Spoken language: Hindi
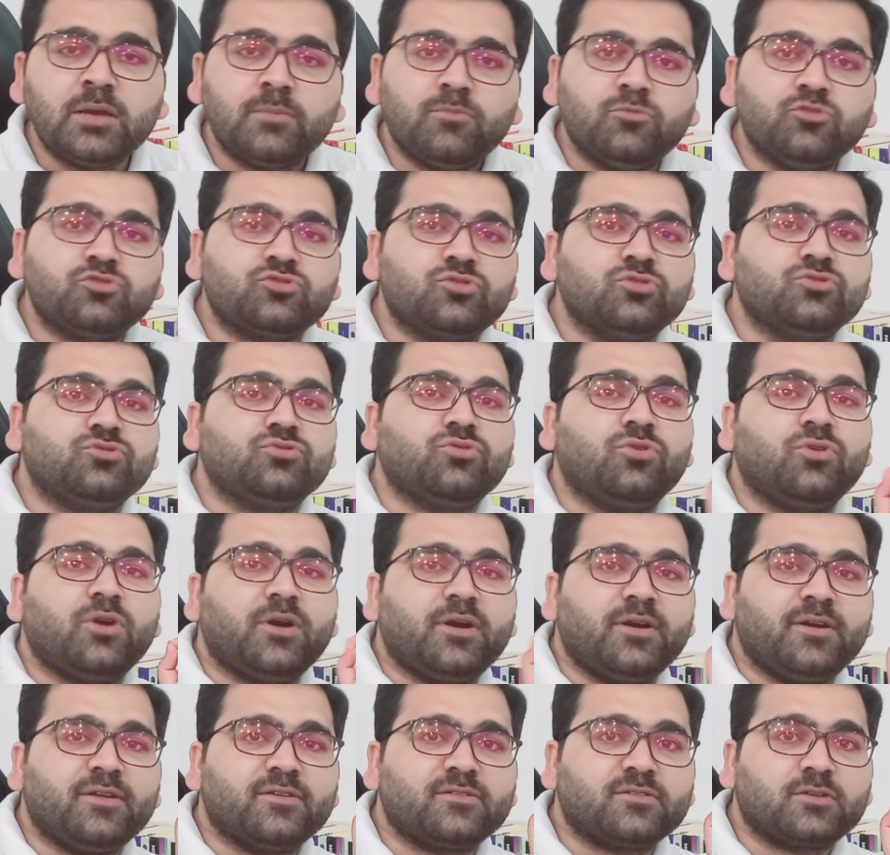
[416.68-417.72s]
मैं उसको ज़रूर
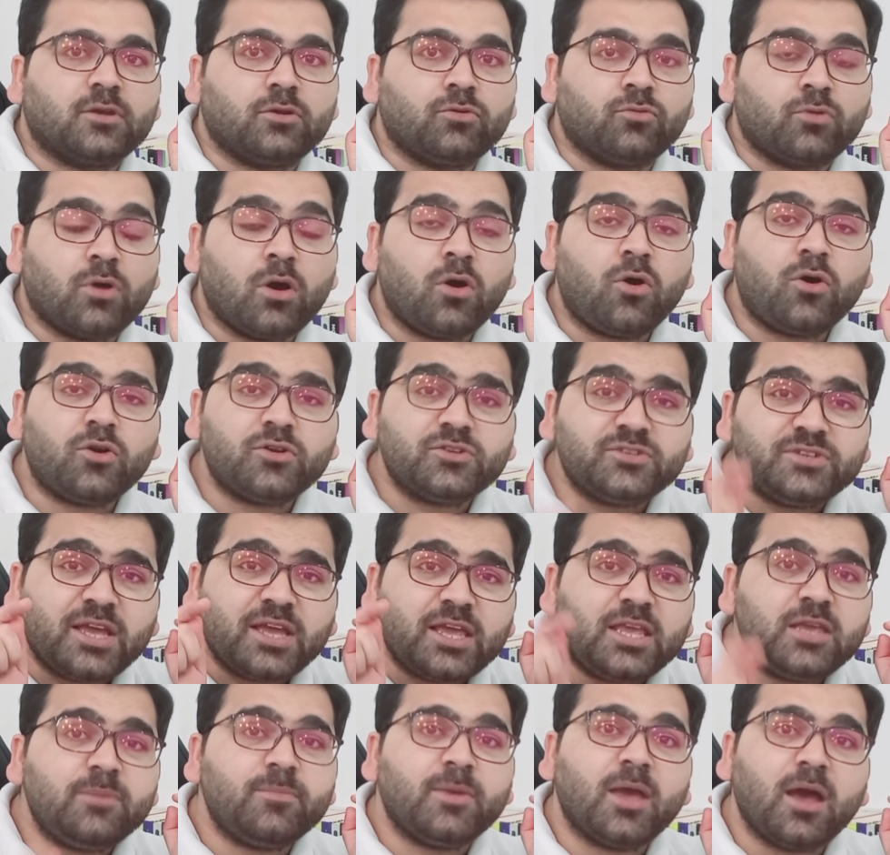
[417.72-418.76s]
एड्रेस करूँगा और
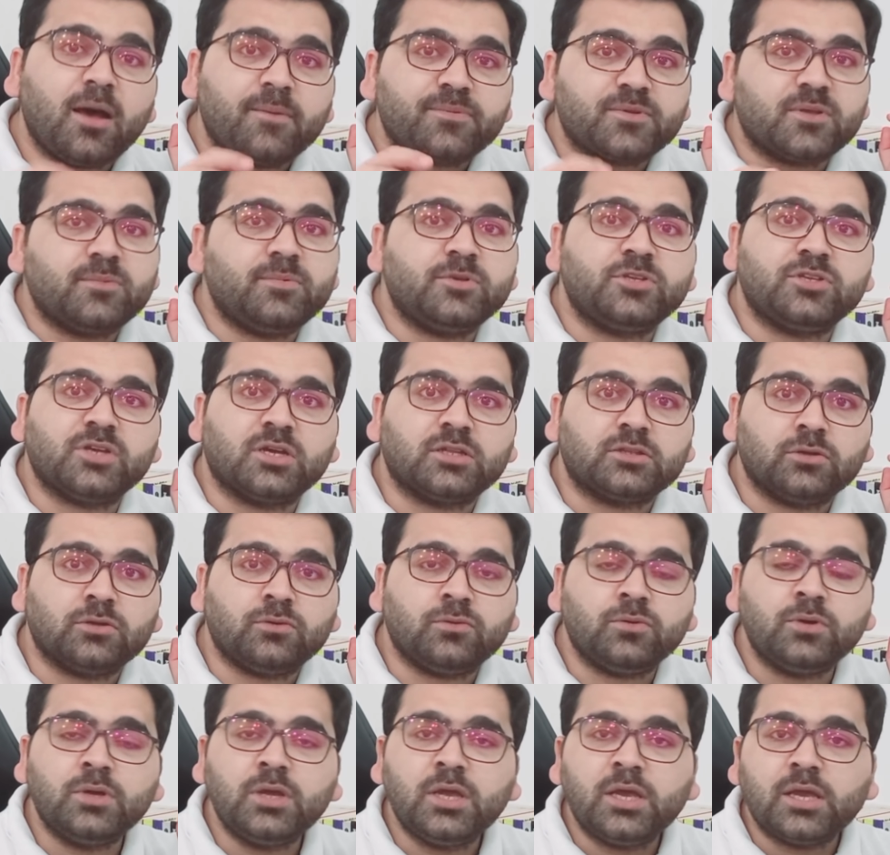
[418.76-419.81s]
यही मैं आपसे भी चाहता हूँ